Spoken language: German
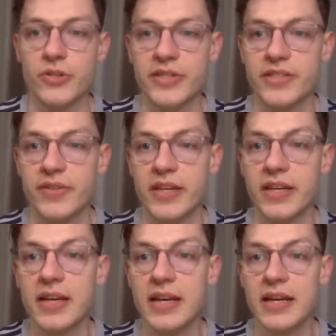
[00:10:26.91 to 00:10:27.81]
Und deswegen
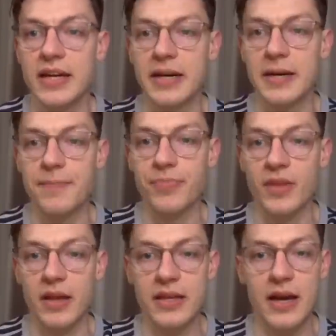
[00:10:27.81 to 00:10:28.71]
ähm,
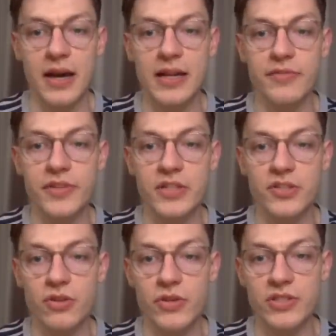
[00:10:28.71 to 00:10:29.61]
ja, halten wir die
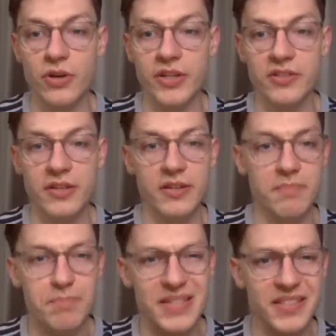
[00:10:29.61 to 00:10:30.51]
Stories heute
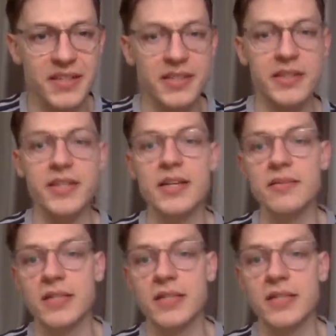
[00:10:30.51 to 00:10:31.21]
ein bisschen knackiger.